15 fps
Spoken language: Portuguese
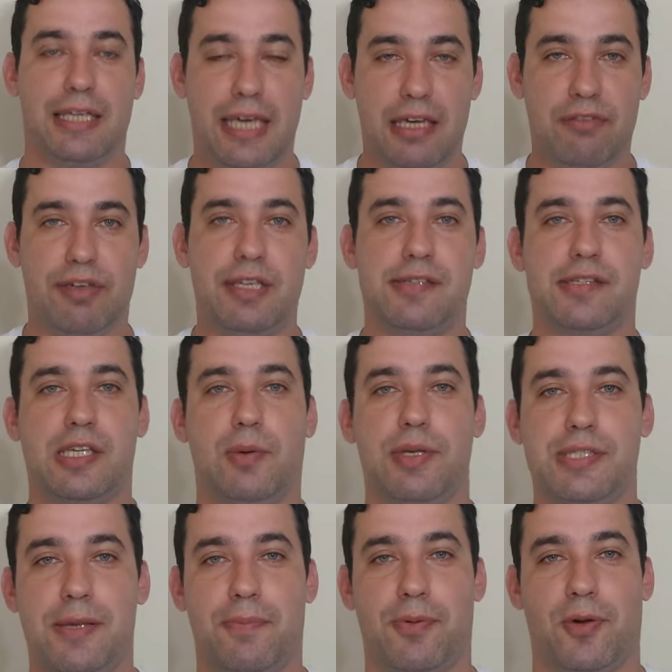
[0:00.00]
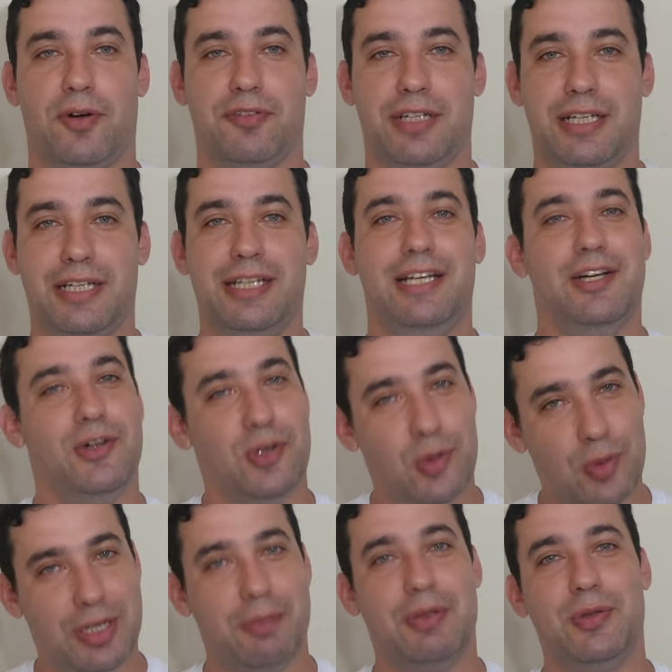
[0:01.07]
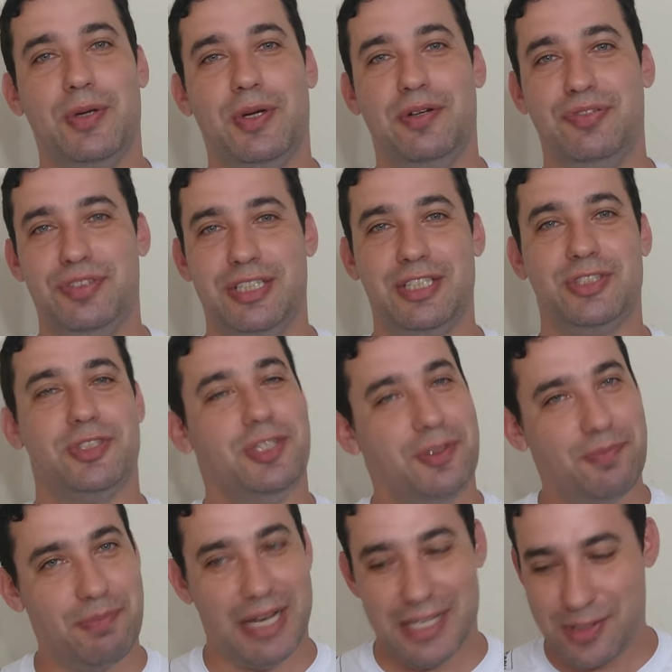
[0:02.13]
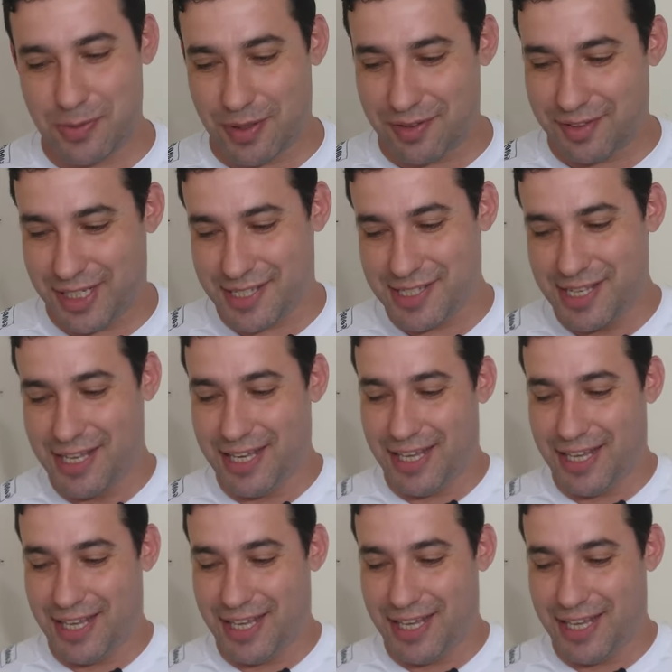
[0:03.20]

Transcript: quem venceu essa prova. Juan Manuel Fangio, mais uma vez,